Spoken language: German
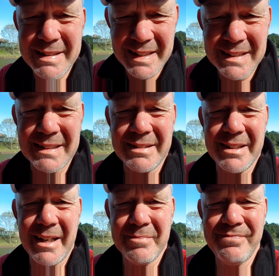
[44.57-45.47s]
testen,
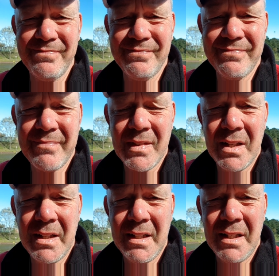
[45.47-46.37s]
ja.
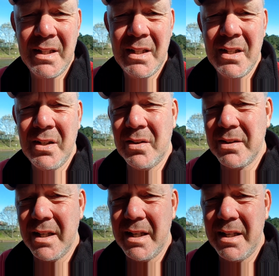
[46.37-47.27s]

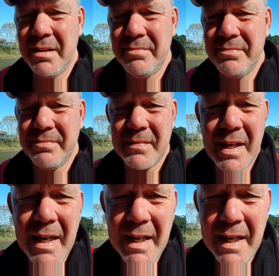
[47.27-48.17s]
Oder
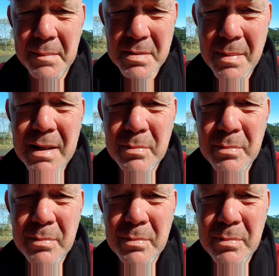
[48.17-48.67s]
haben Sie mal eine